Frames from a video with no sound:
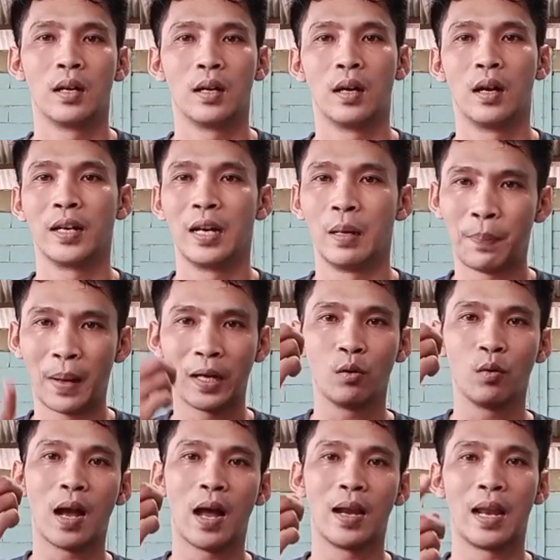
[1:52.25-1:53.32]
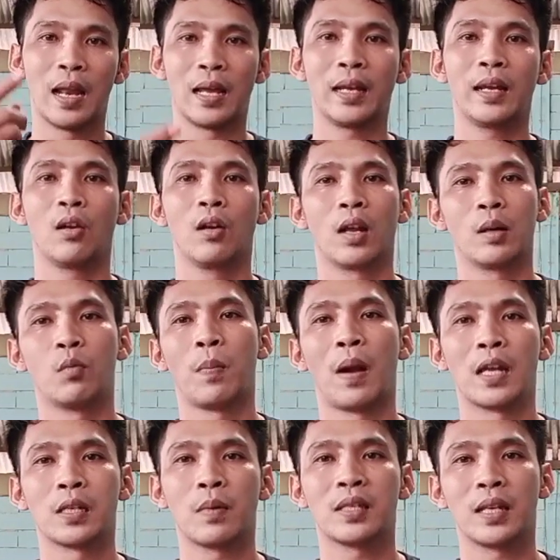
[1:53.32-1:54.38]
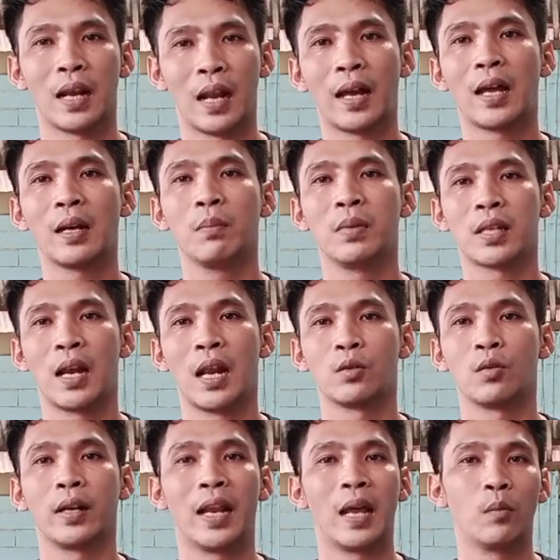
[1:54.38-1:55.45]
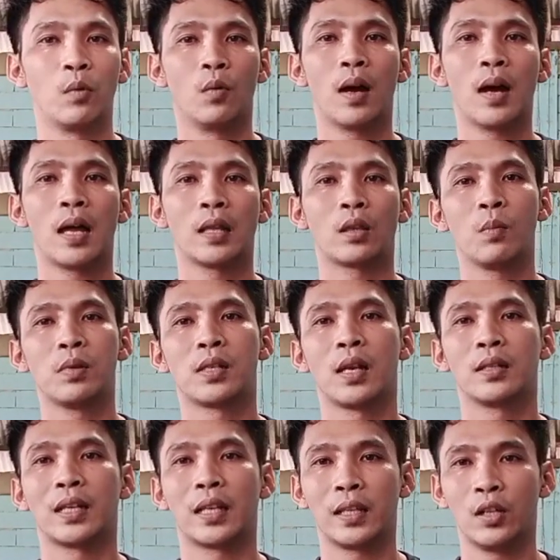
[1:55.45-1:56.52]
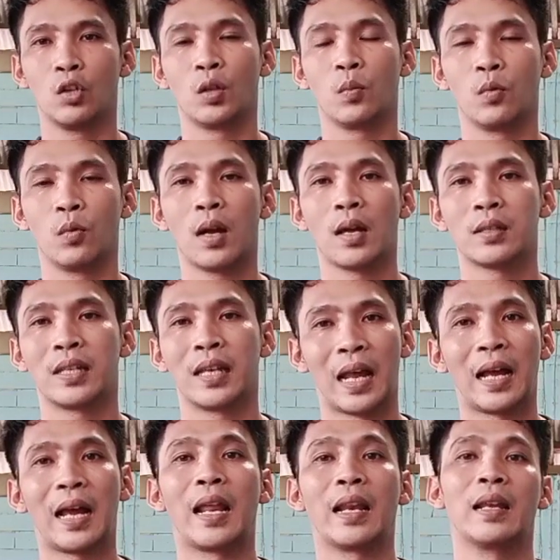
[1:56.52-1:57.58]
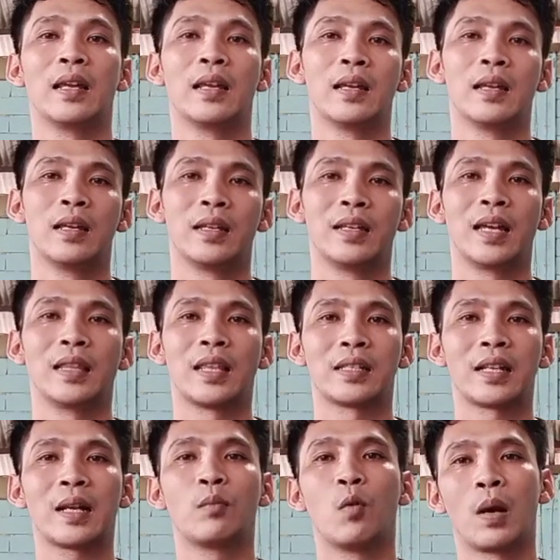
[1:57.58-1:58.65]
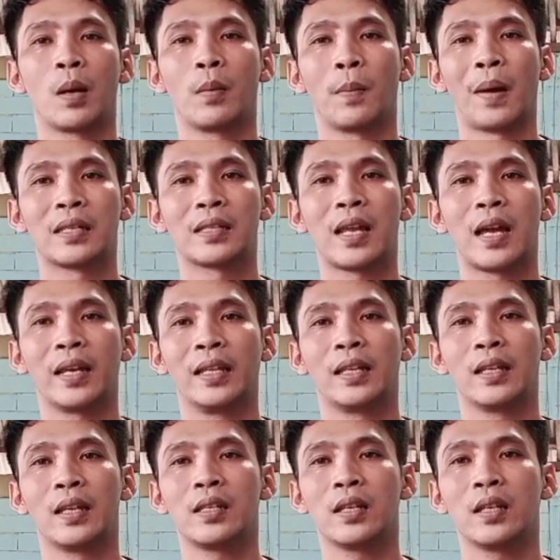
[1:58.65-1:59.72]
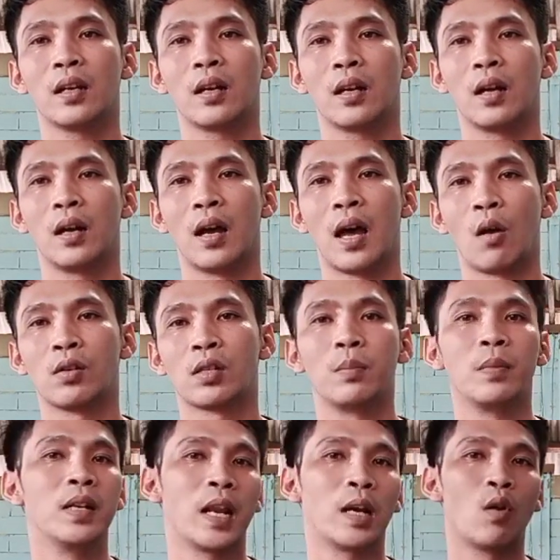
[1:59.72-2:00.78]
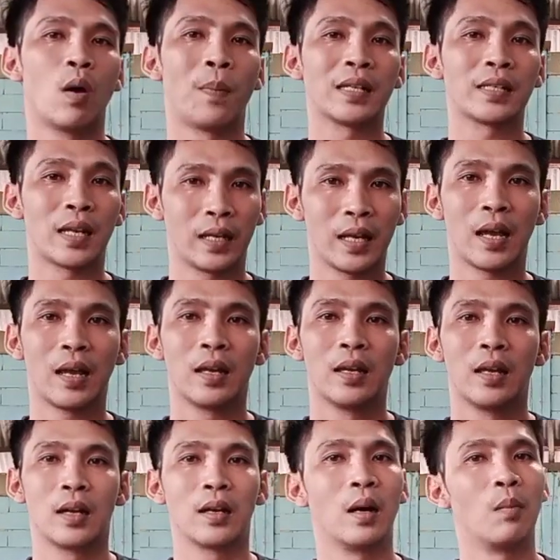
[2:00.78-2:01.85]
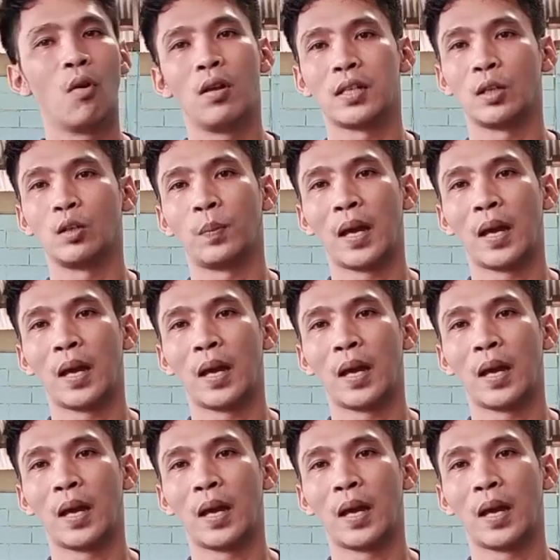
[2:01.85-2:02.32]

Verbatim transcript: uh, di depan juga ada lagi kalau yang mau plasma silakan bisa langsung ke DM gue atau bisa chat di YouTube gue silakan ya terserah mau berapa pasang intinya sih uh, harus lebih dari dua pasang ya nggak boleh satu